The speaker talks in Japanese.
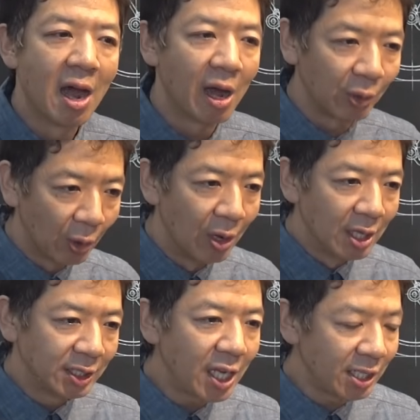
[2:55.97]
あの
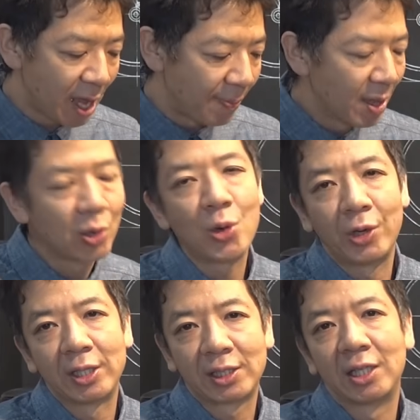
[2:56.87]
ぜひねこういう
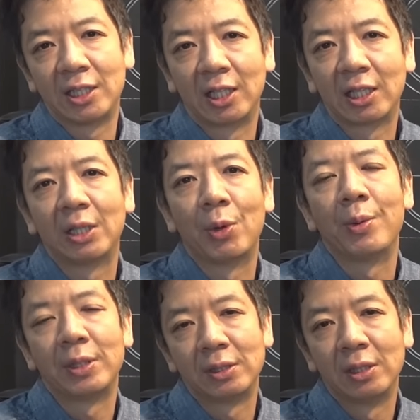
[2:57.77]
のね使っていただければと
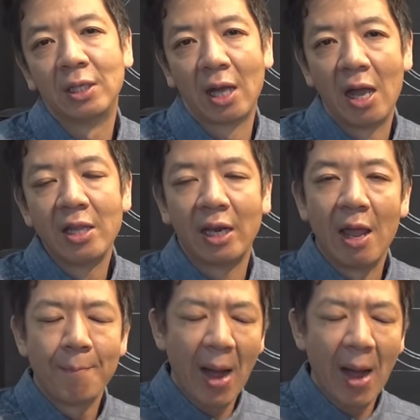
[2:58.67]
思いますはい、で、